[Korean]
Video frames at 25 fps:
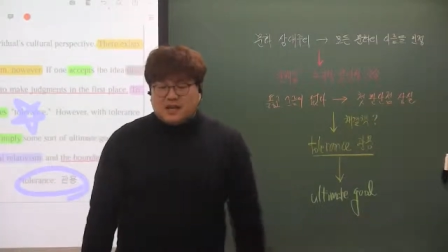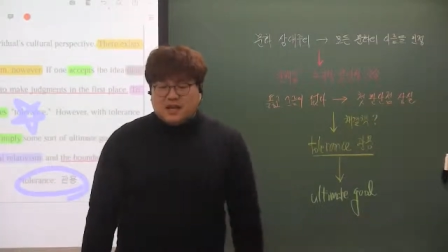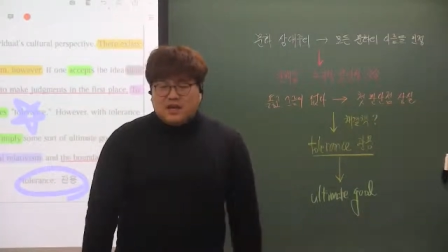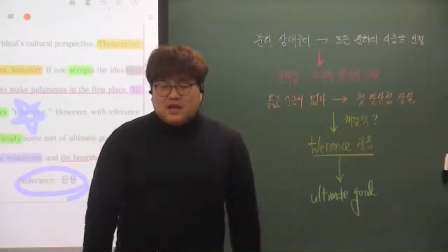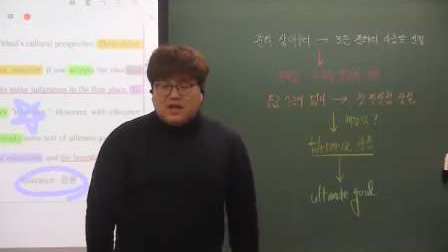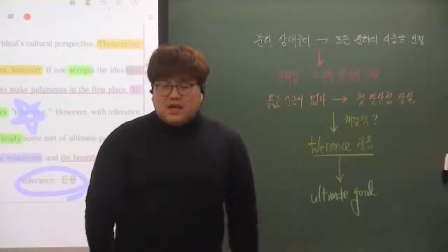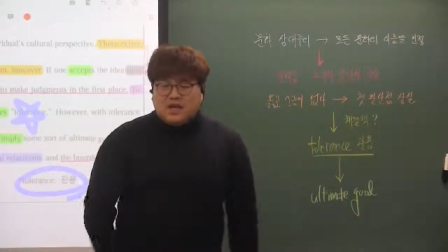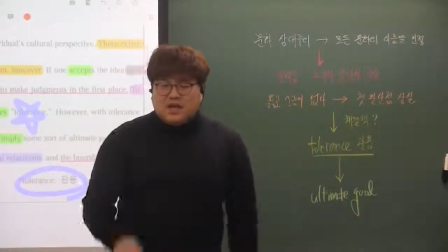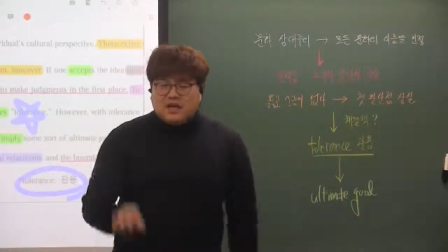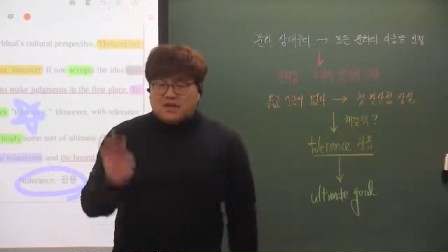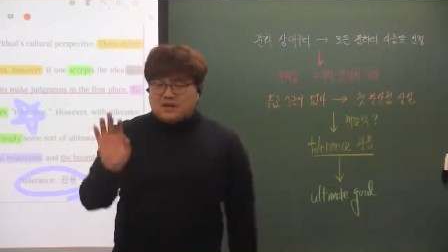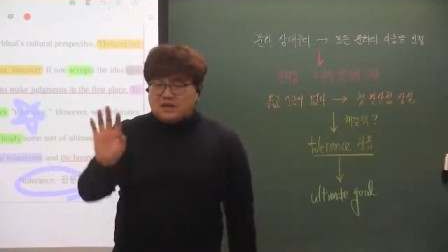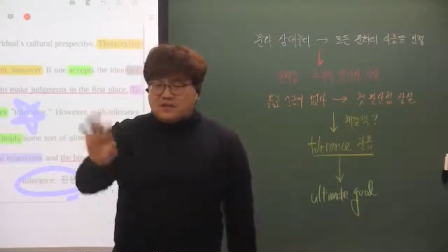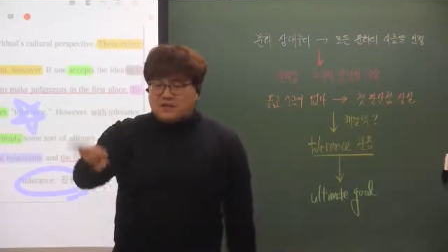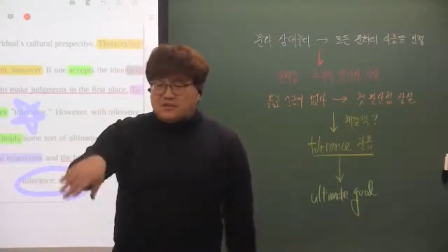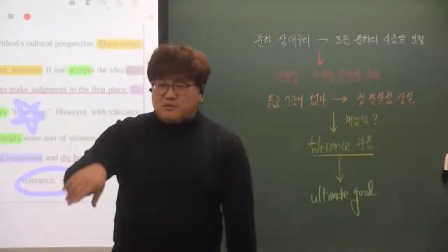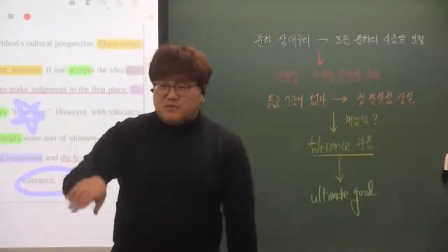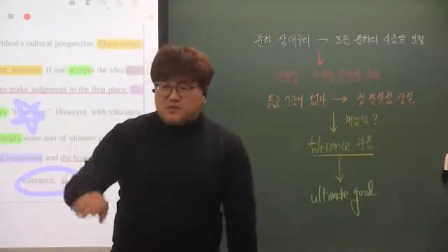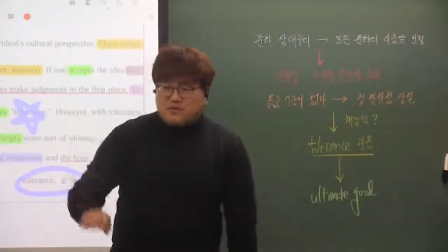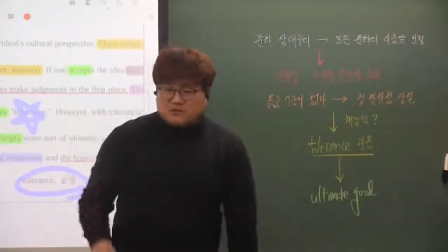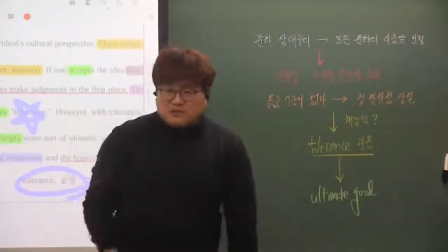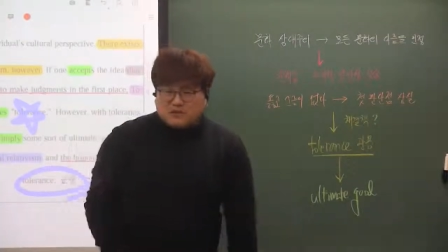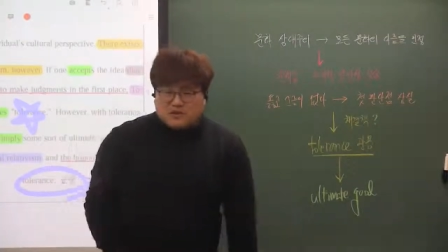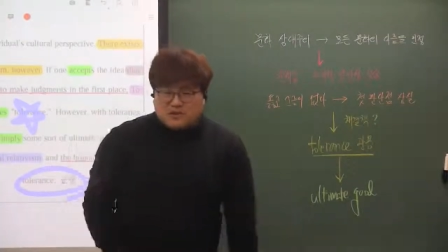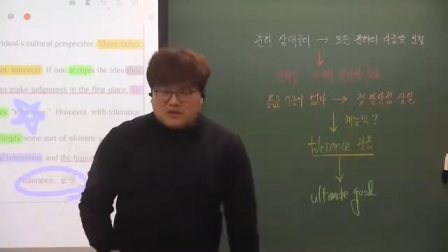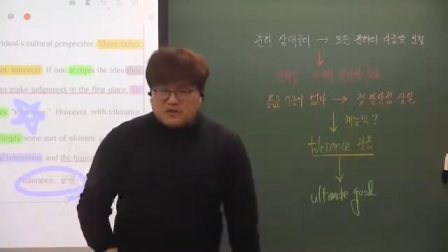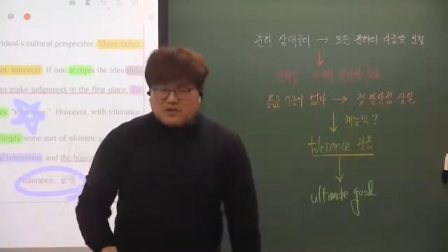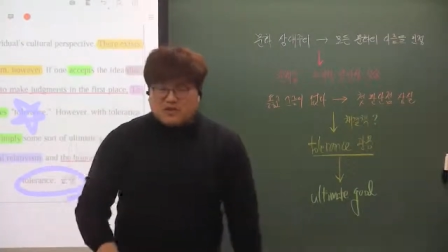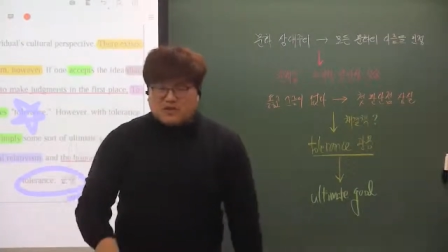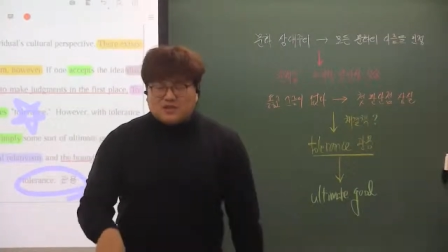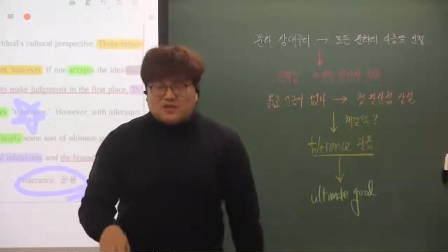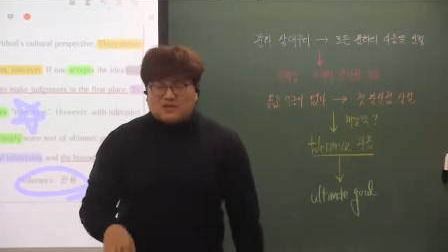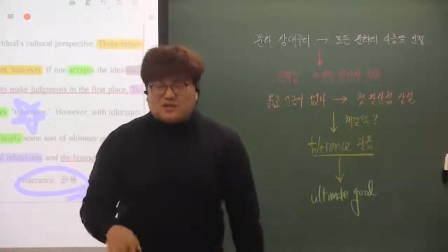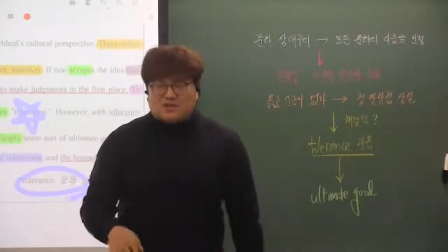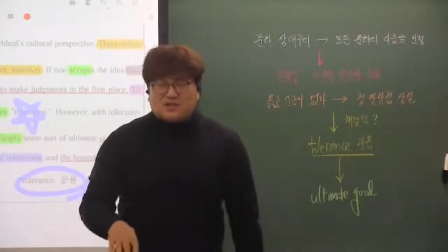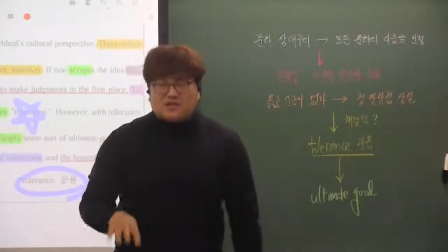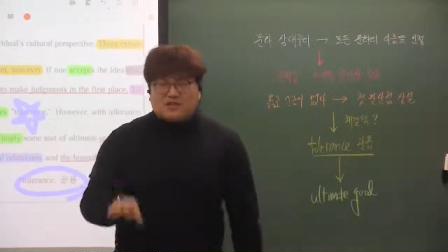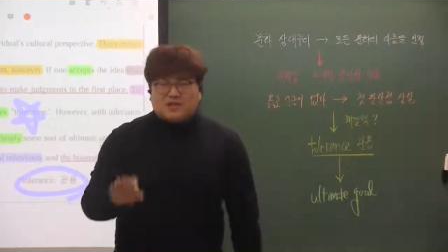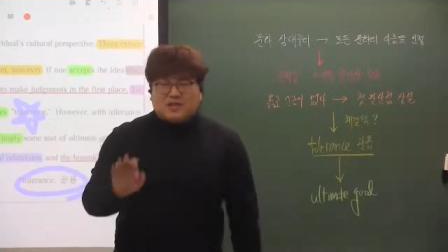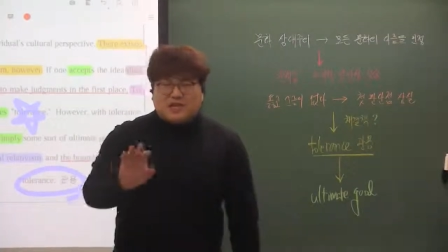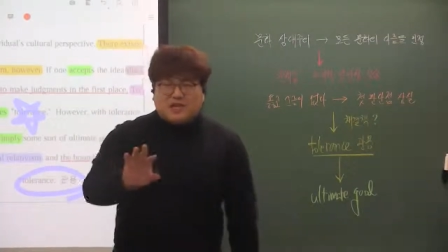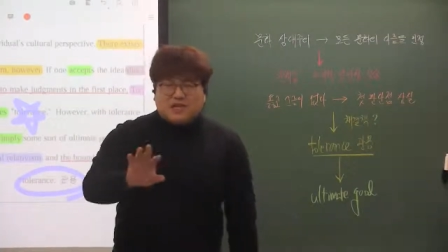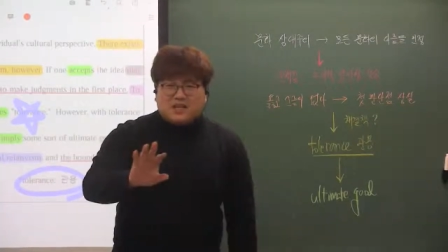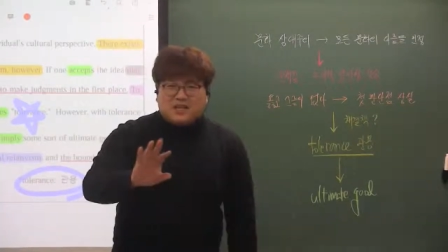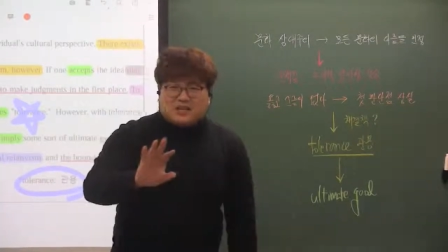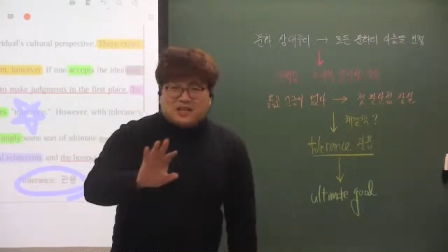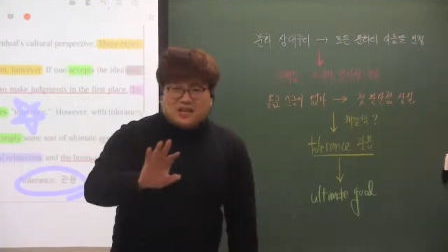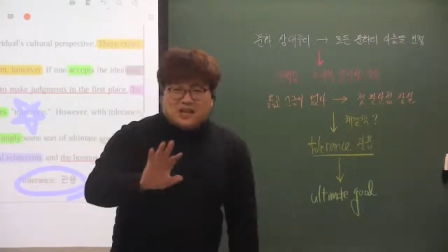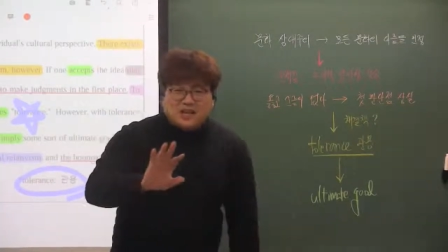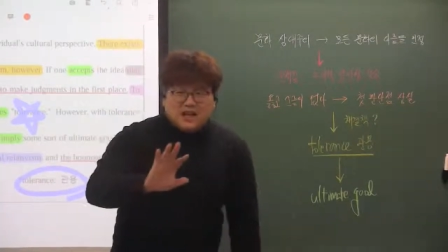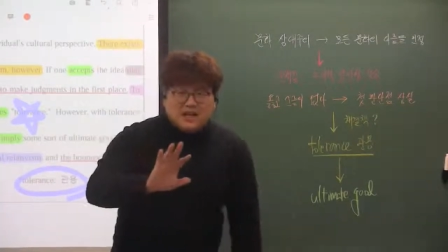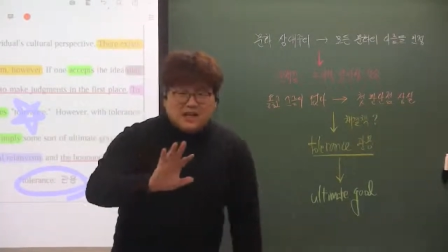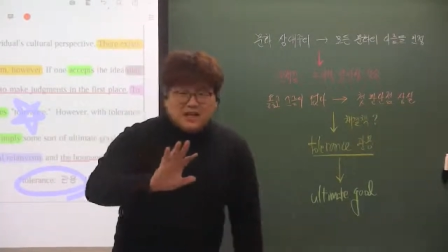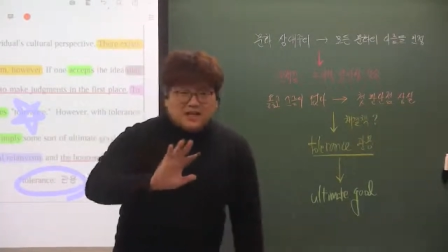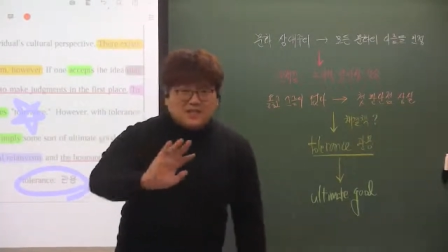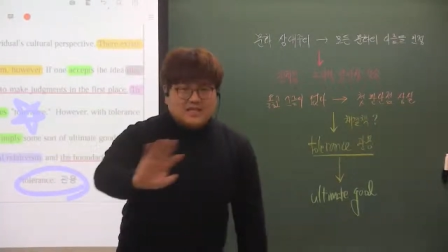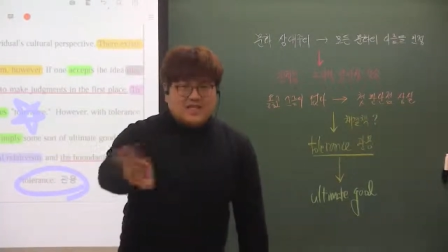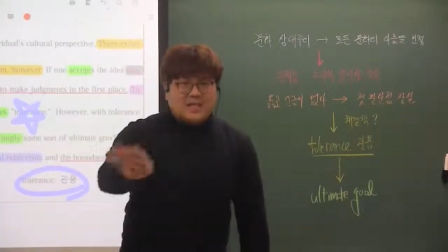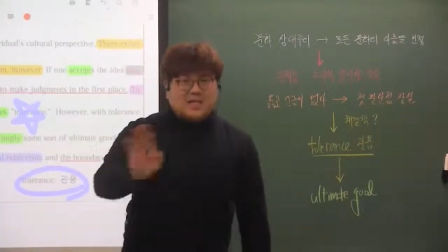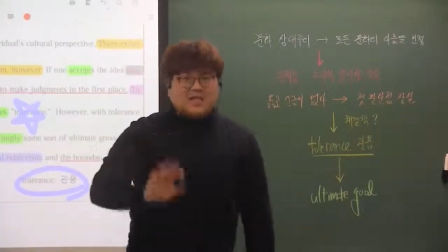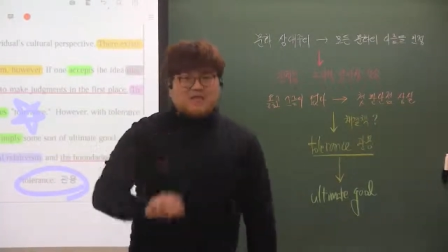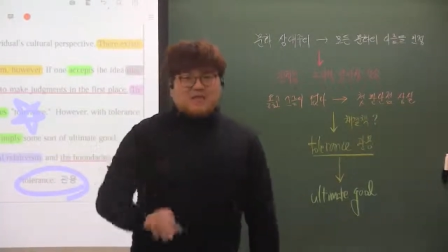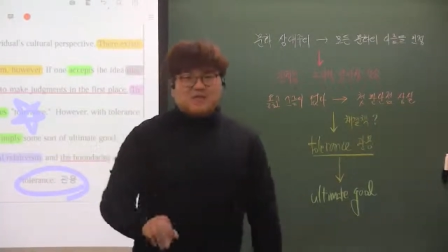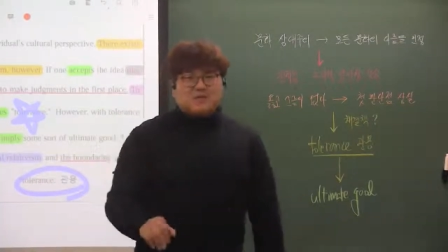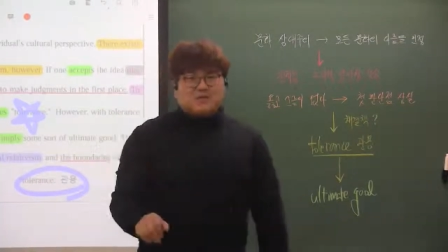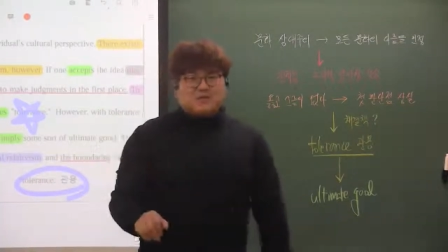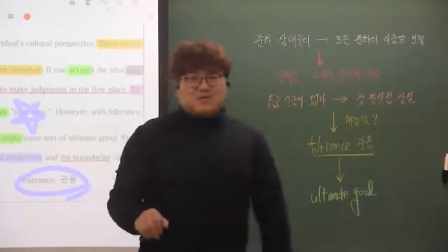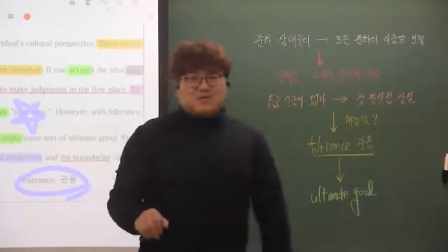아예 그래도 미국이라고 치고 그 걔네들의 차이점을